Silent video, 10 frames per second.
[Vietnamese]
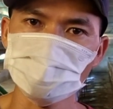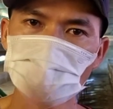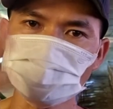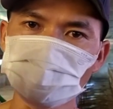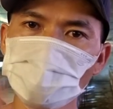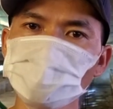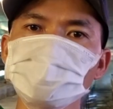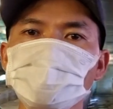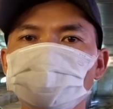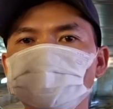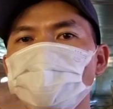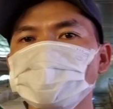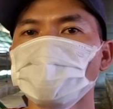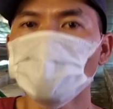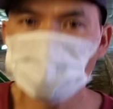ăn đói đừng cho
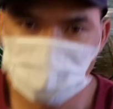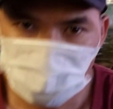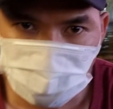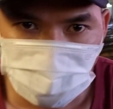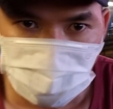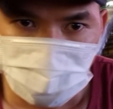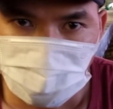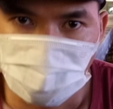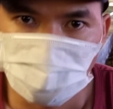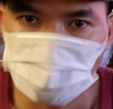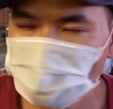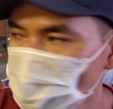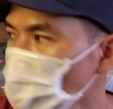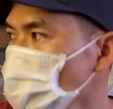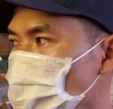ăn no
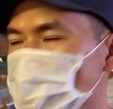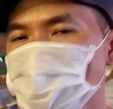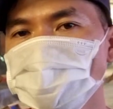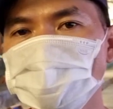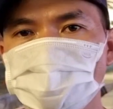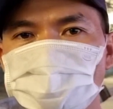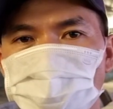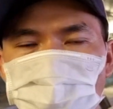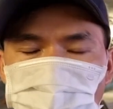đó là cái thứ nhất nhưng